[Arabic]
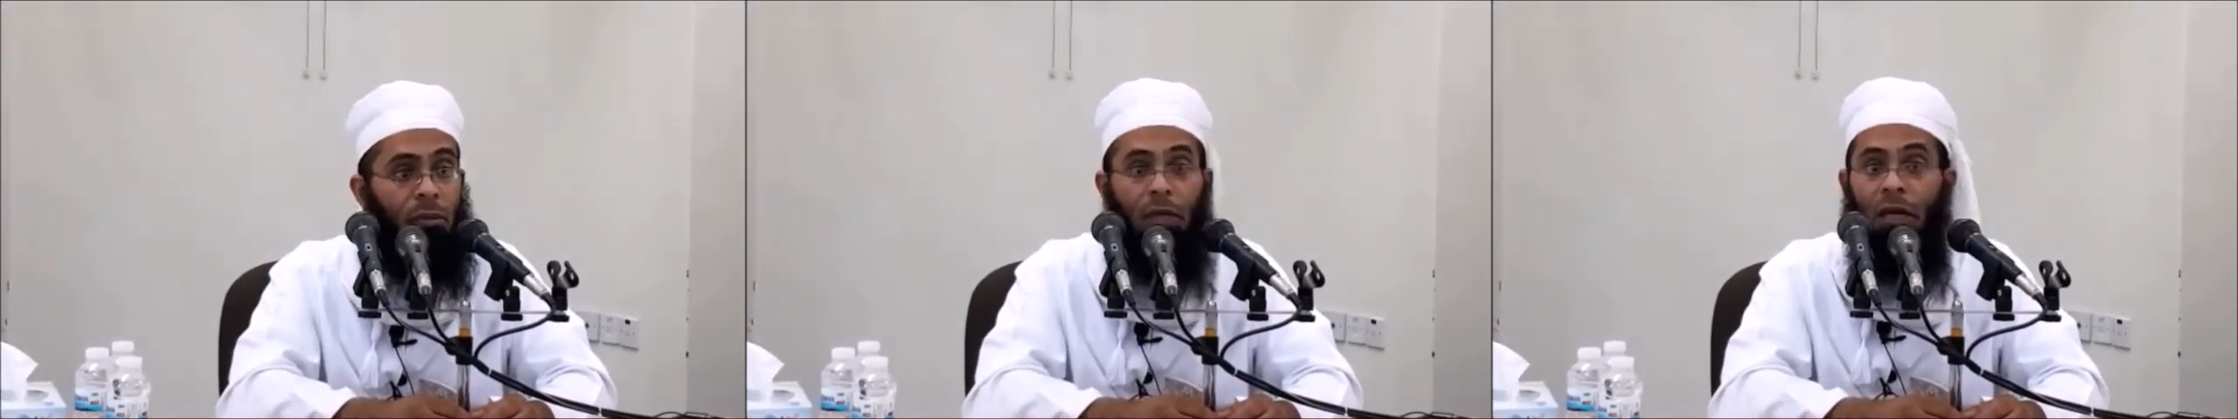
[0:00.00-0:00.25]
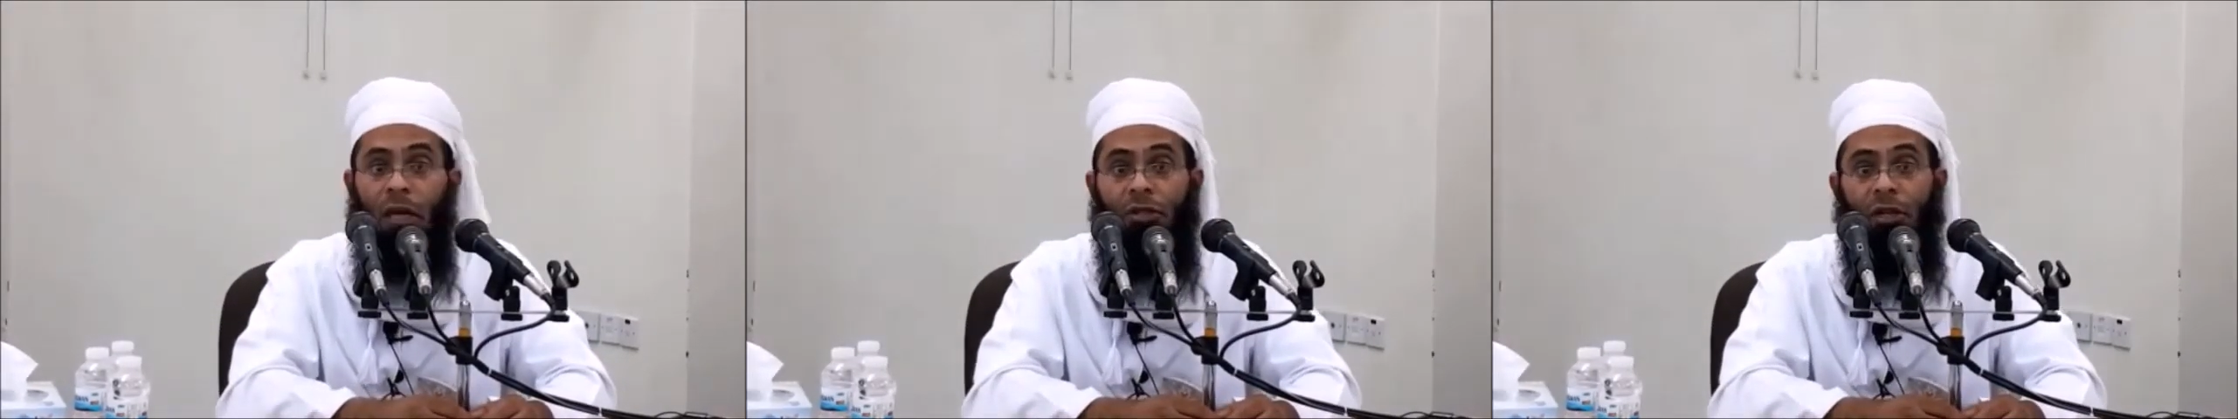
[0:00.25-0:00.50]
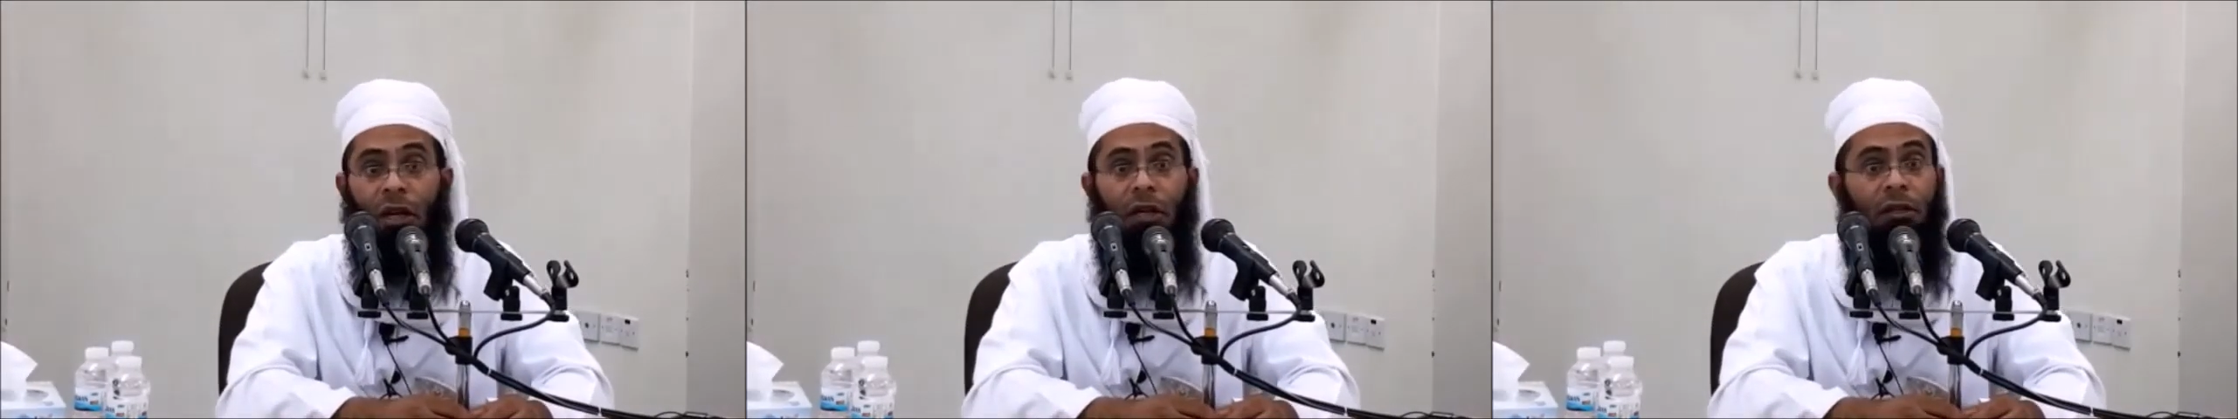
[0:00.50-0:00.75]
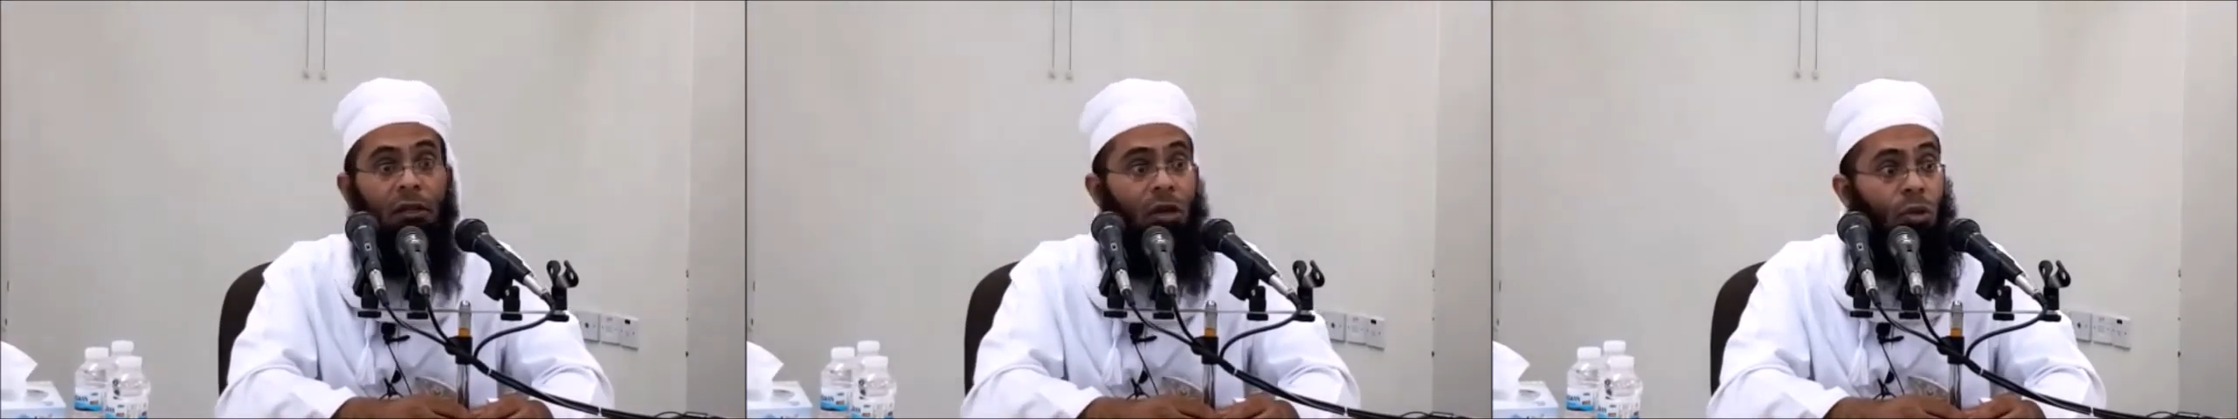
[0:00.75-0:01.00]
من الأشياء
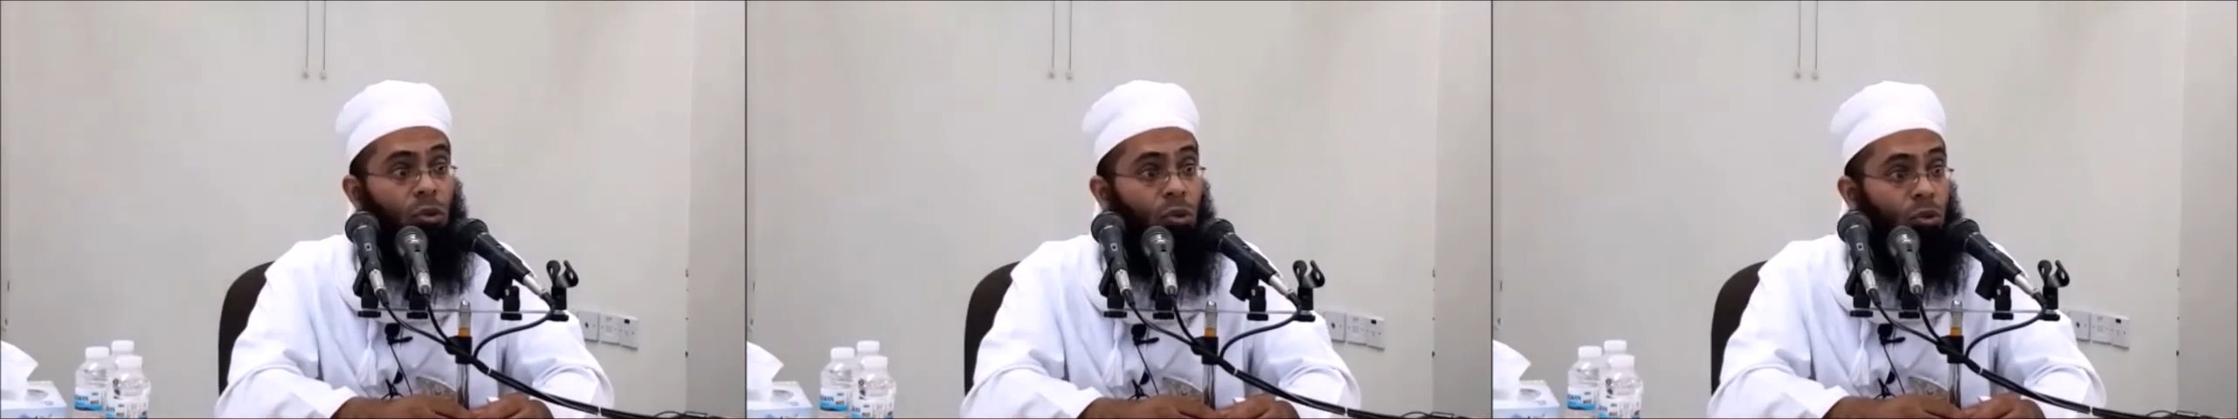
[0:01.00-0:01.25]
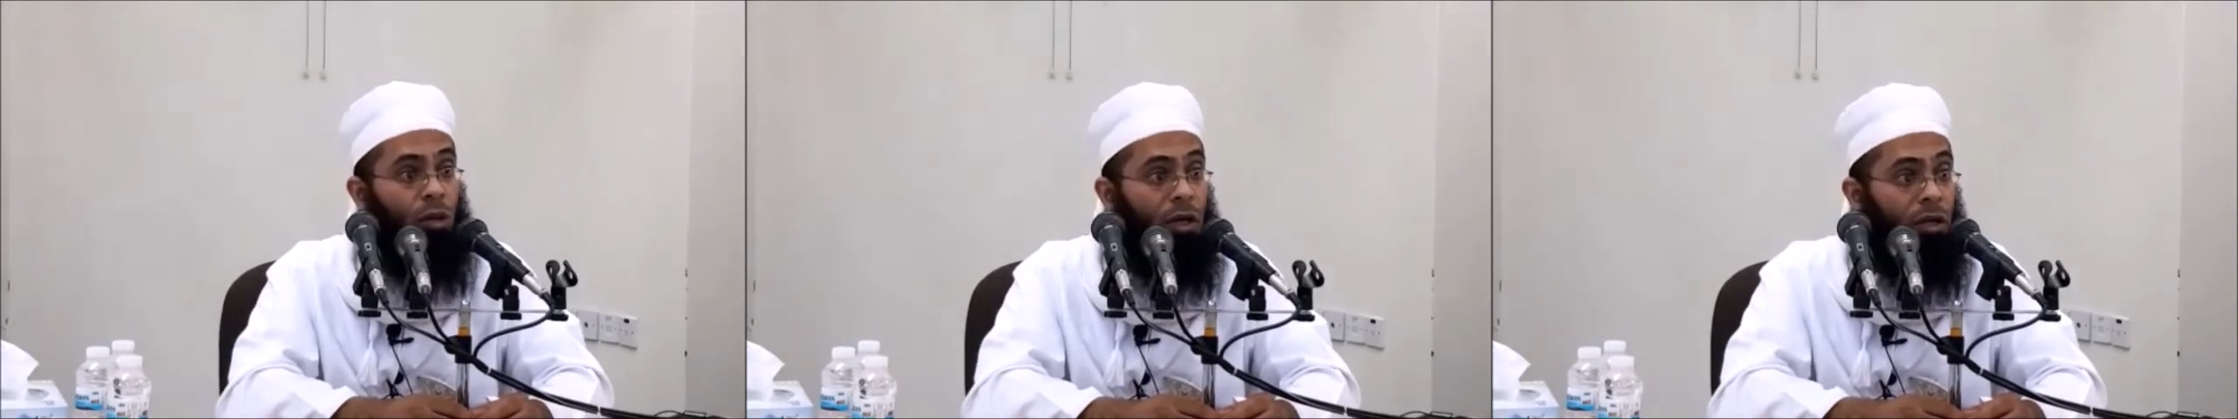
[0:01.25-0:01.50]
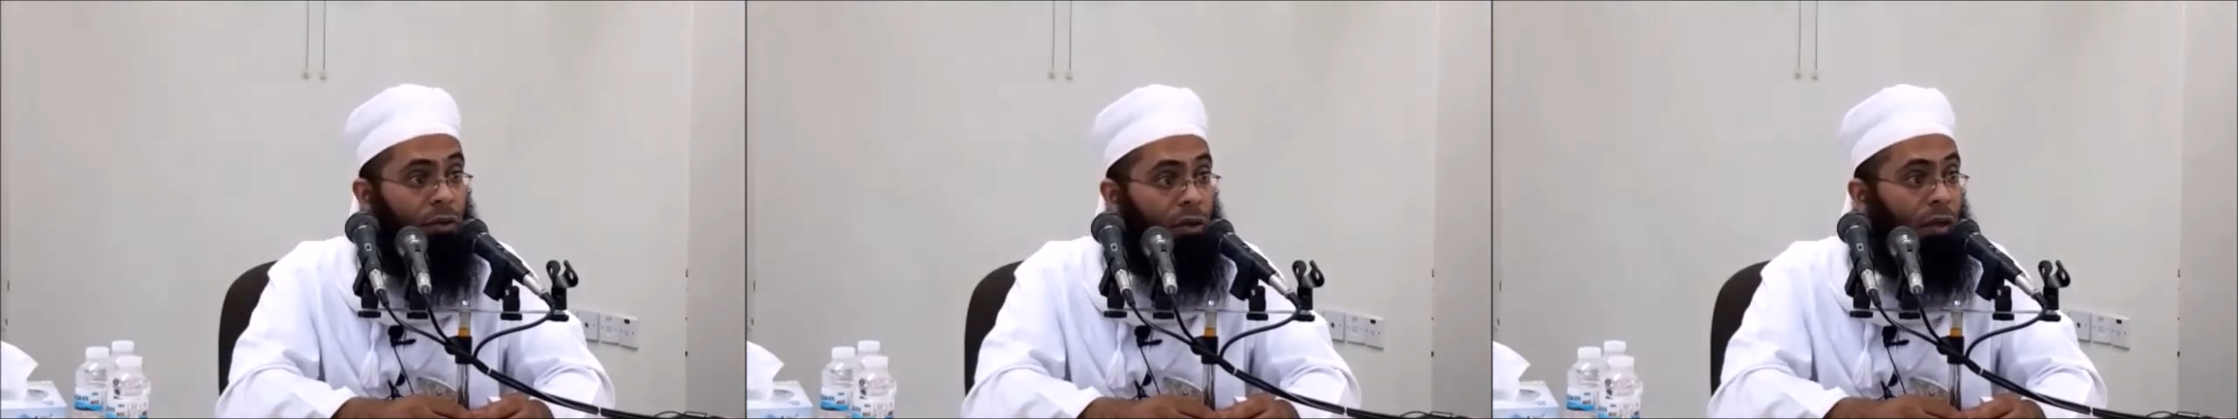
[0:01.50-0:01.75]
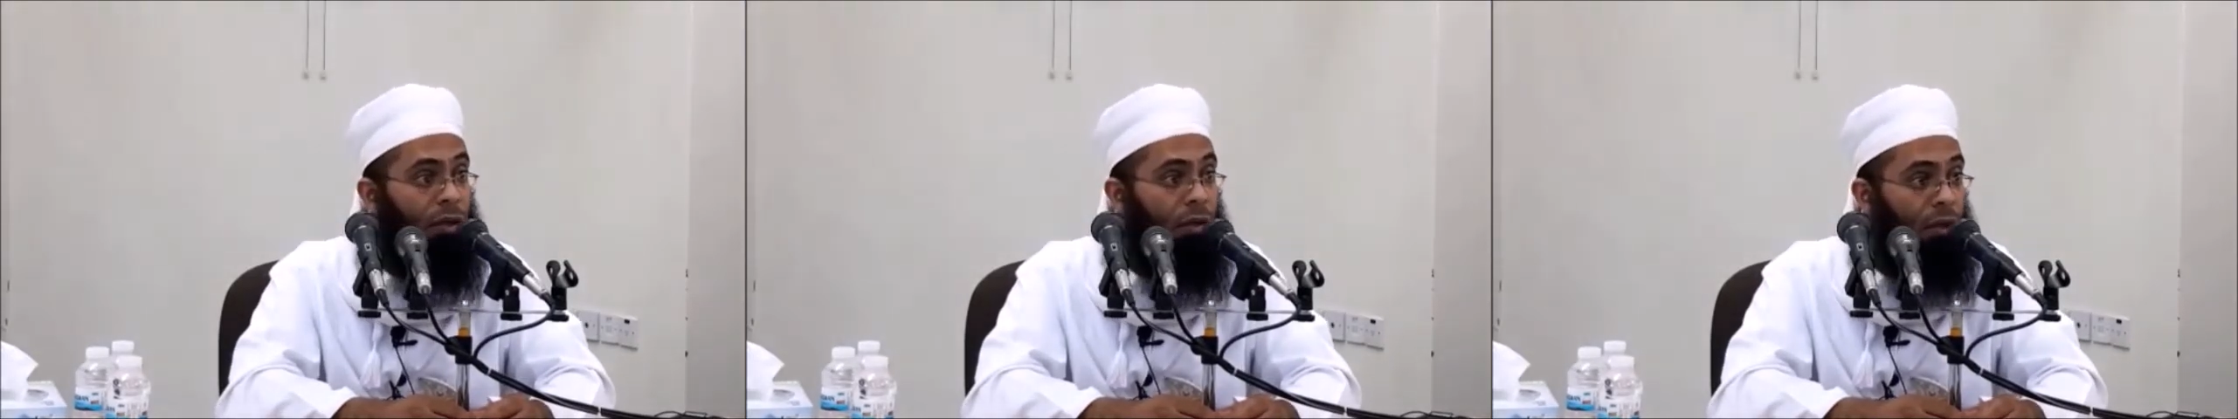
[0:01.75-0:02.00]
التي تقودنا إلى
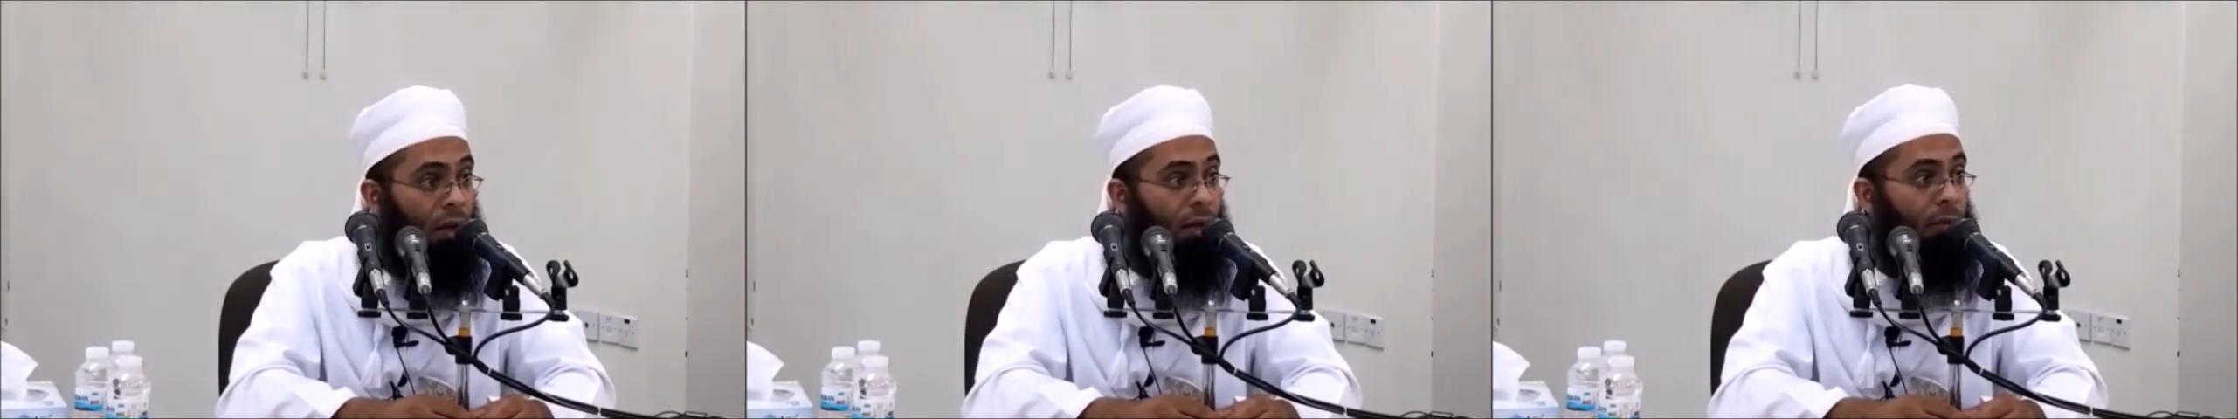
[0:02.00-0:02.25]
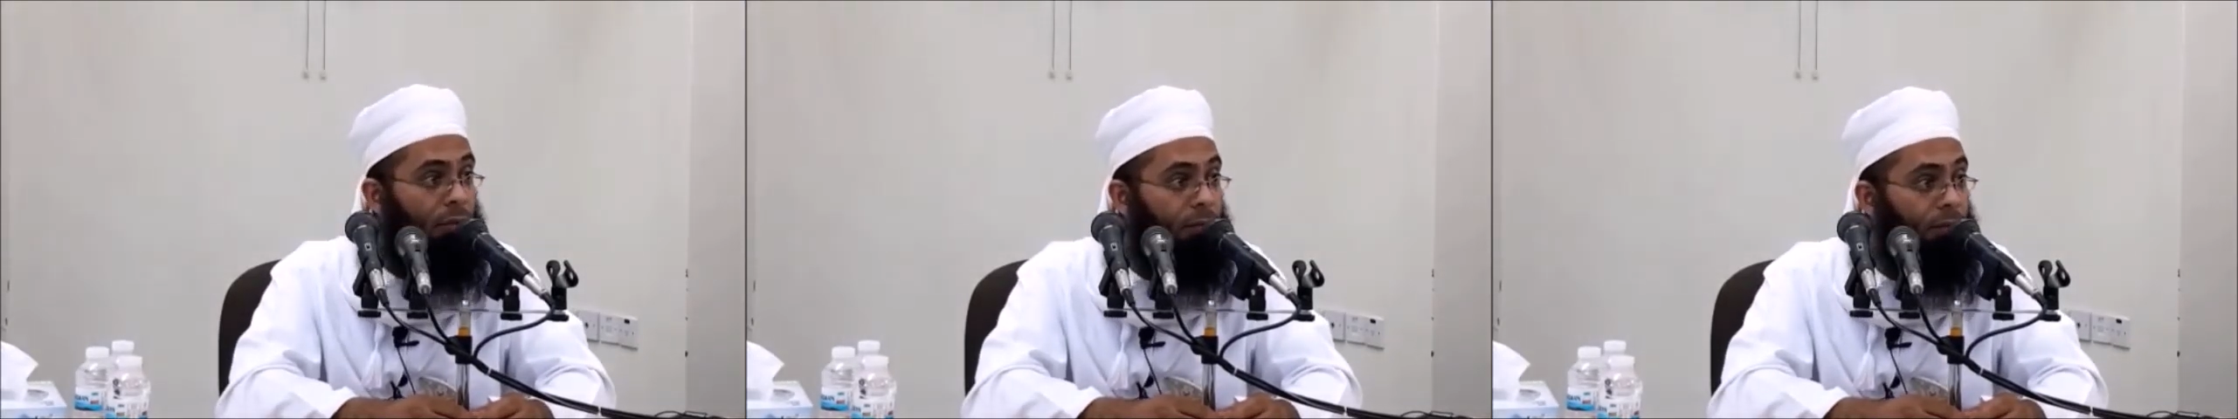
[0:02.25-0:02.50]
ذكر الله